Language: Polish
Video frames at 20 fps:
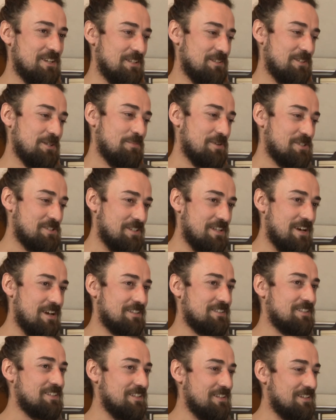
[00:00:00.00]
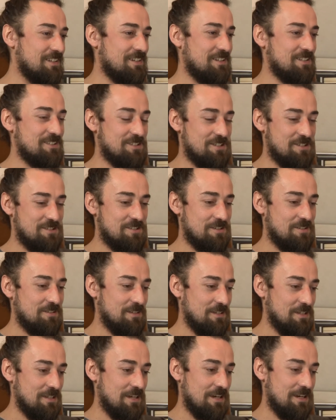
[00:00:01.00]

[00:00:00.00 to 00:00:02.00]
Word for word: No chyba, że nartki takie no To... Mm.